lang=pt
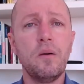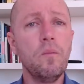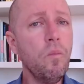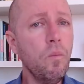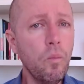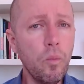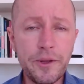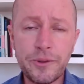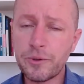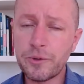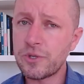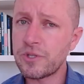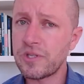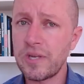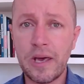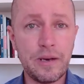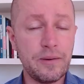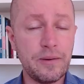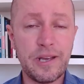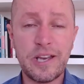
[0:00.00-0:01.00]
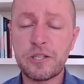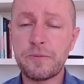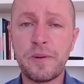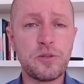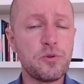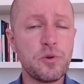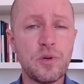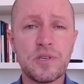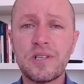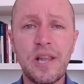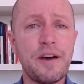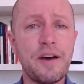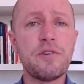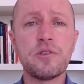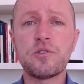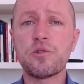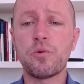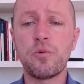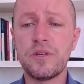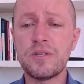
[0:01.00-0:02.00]
Muito sério. E as pessoas levam
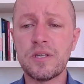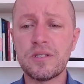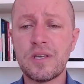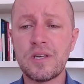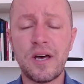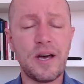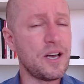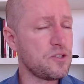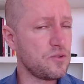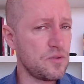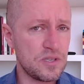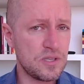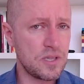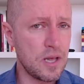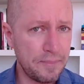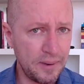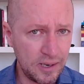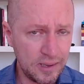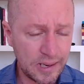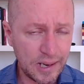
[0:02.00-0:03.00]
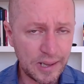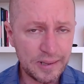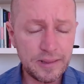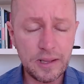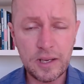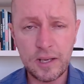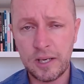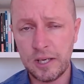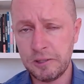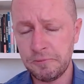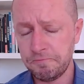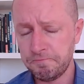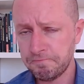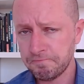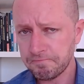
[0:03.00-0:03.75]
as coisas, às vezes, da brincadeira.